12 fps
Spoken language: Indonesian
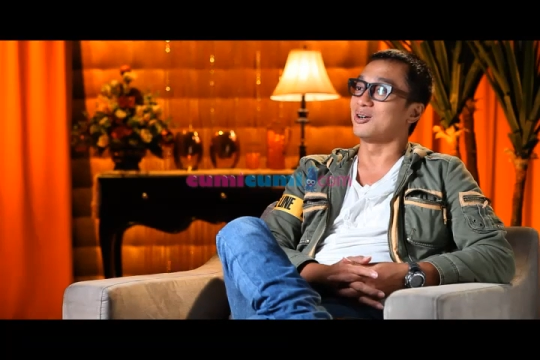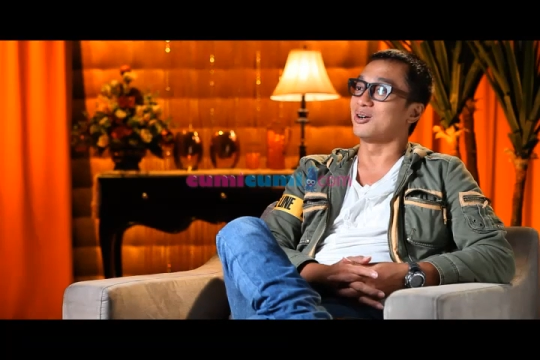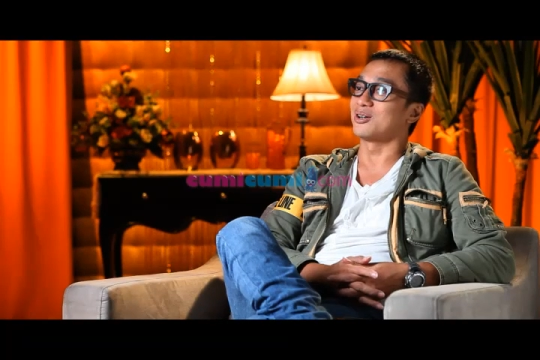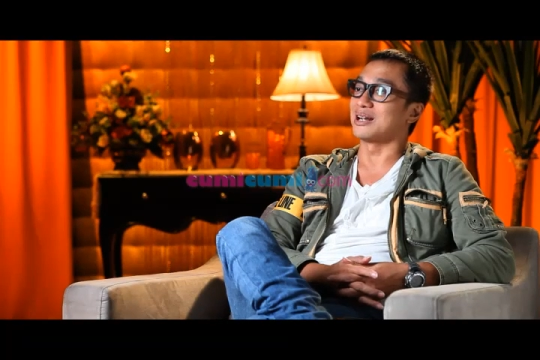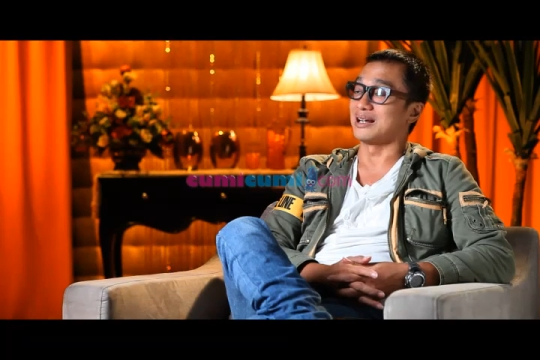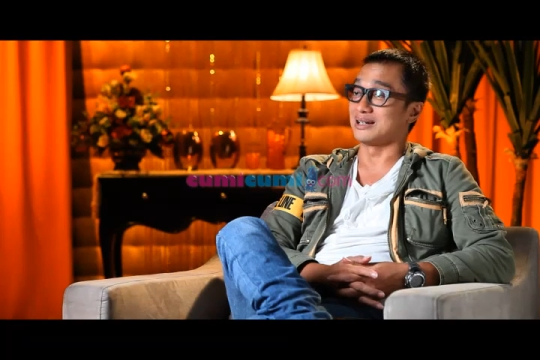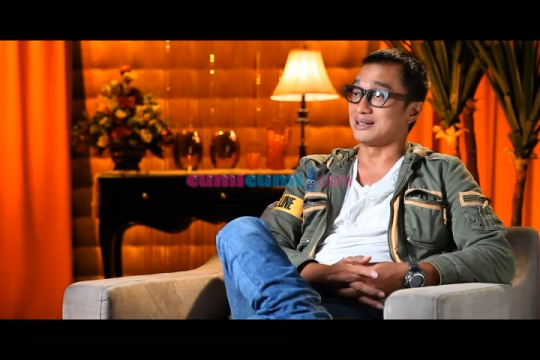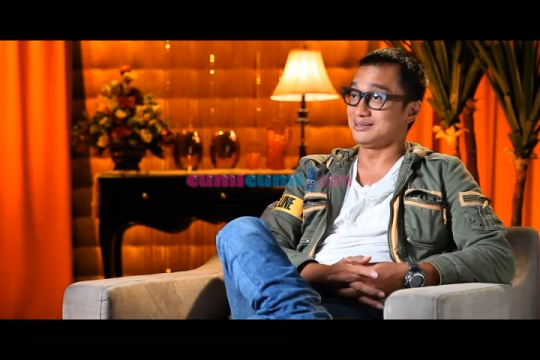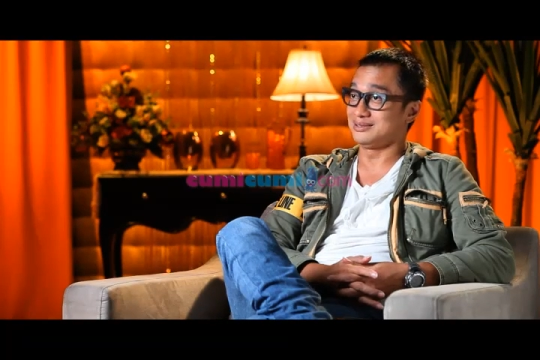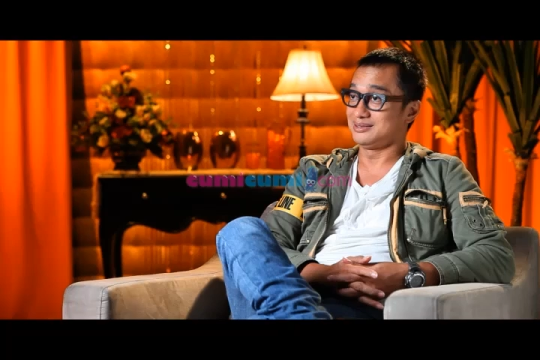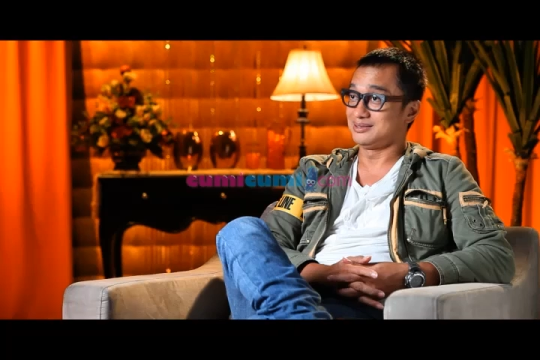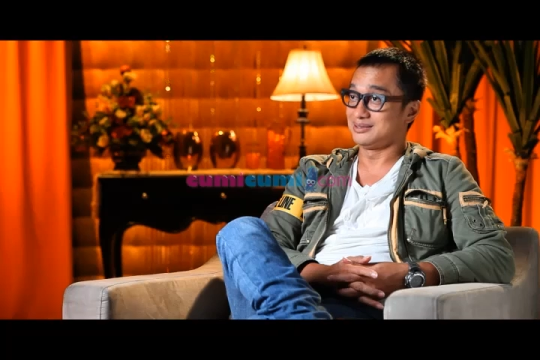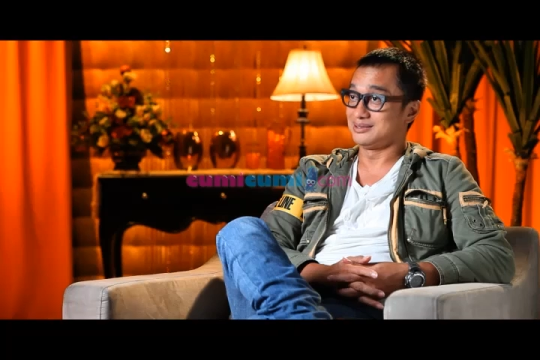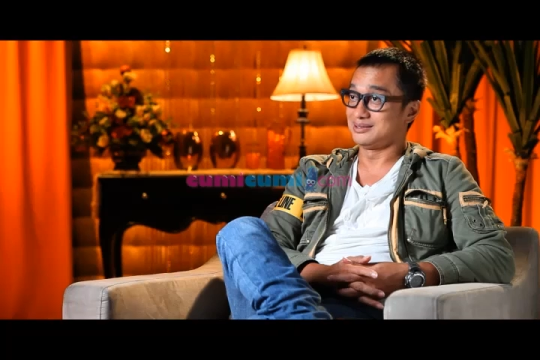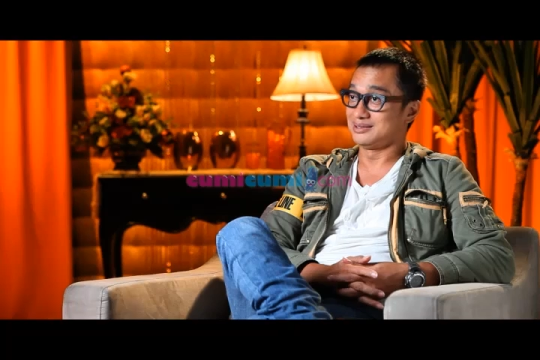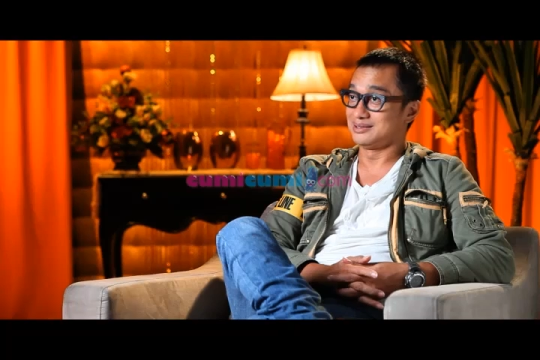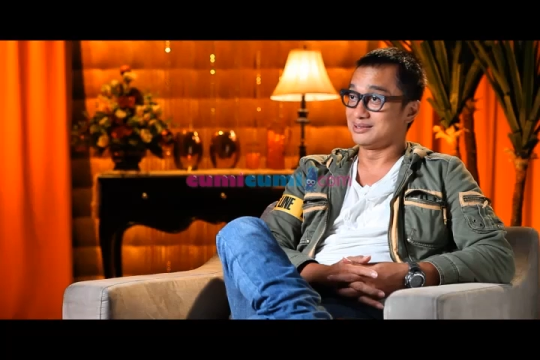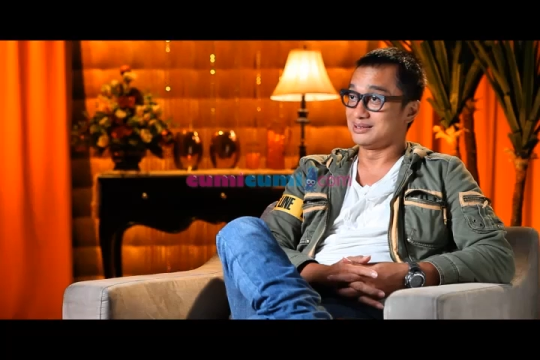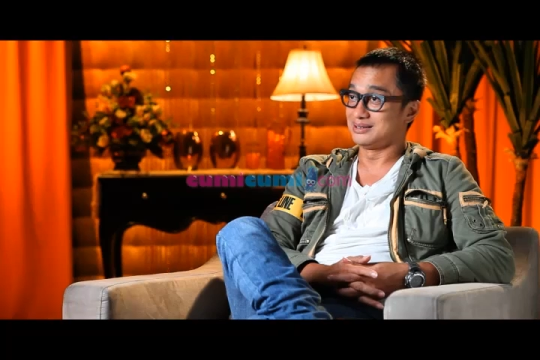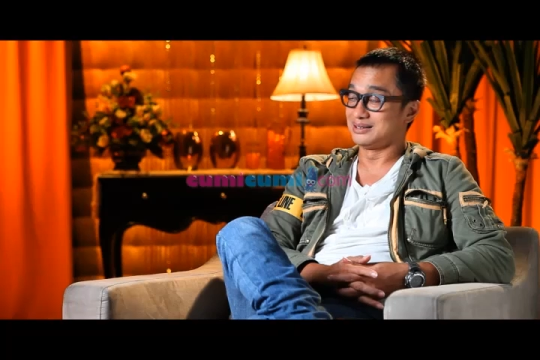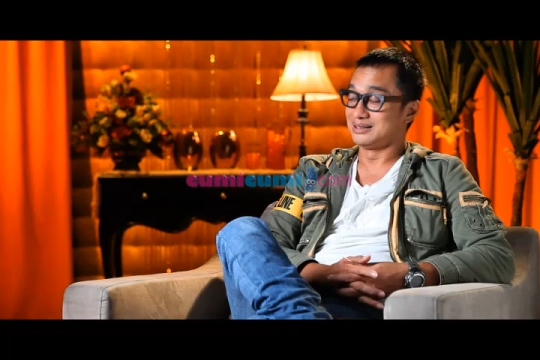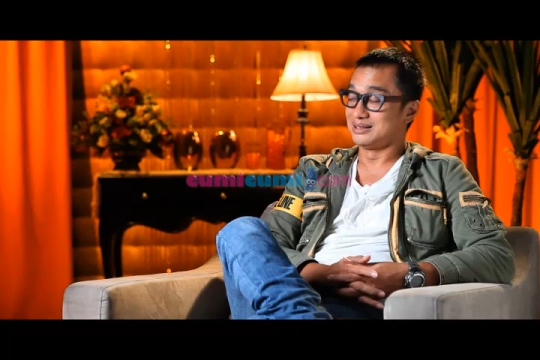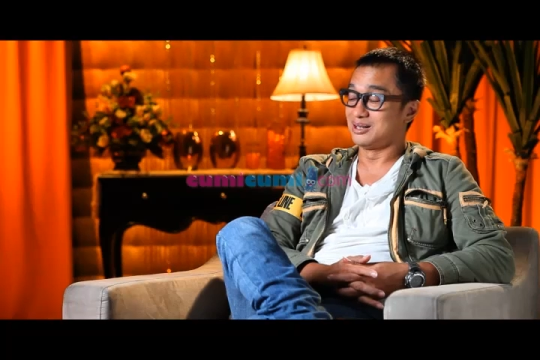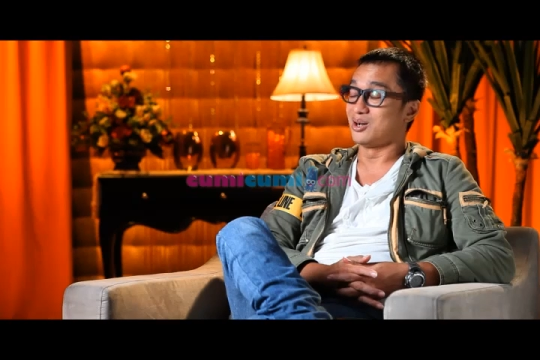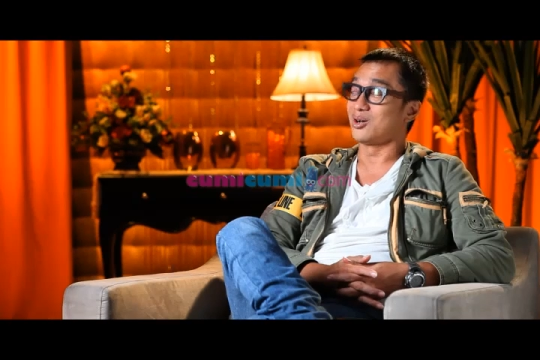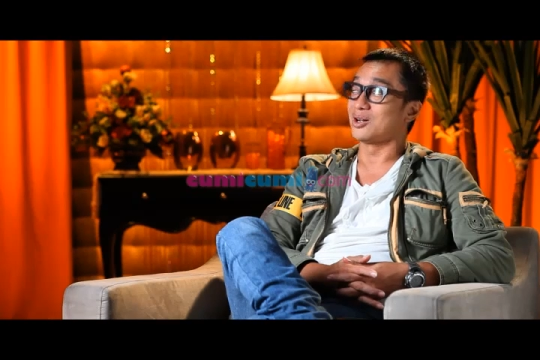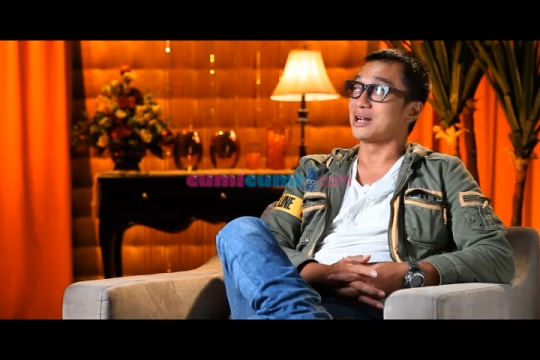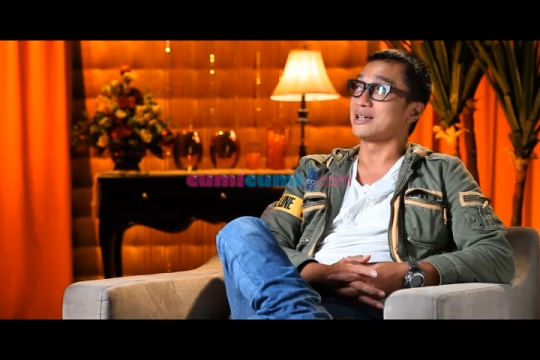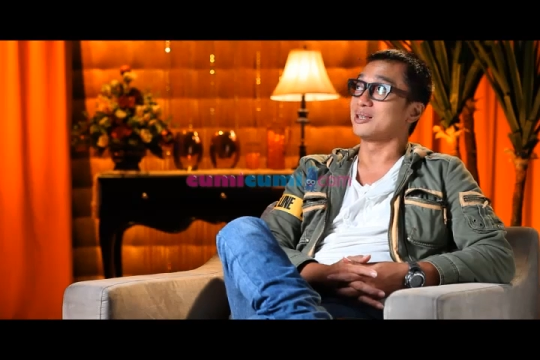Orang orang